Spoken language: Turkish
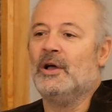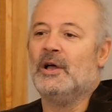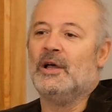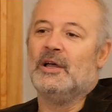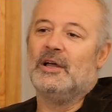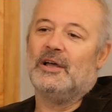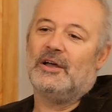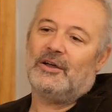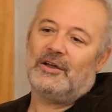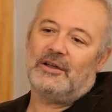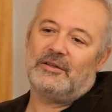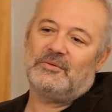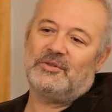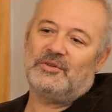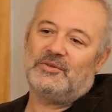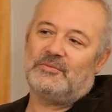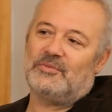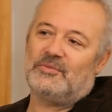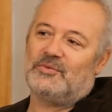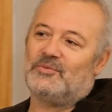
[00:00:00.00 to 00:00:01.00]
Evet. Ee,
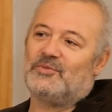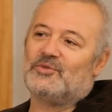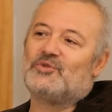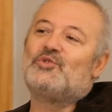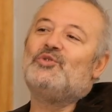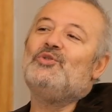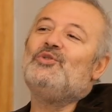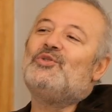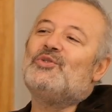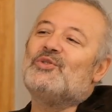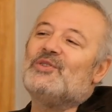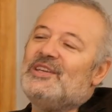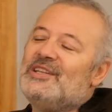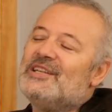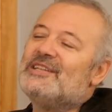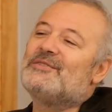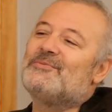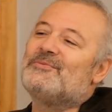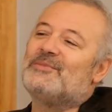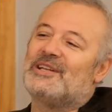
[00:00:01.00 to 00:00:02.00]
çünkü
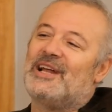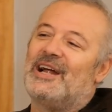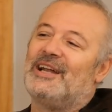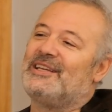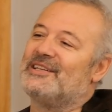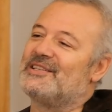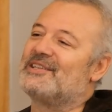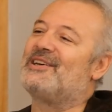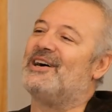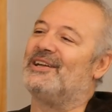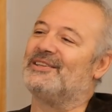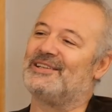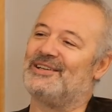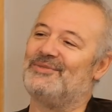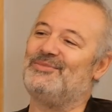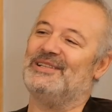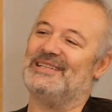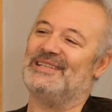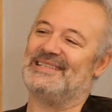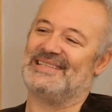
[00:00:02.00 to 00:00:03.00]
inanın bana herkesi
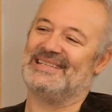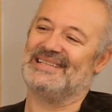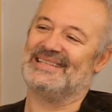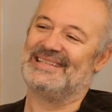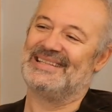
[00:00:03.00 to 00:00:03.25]
kandırabilirsin.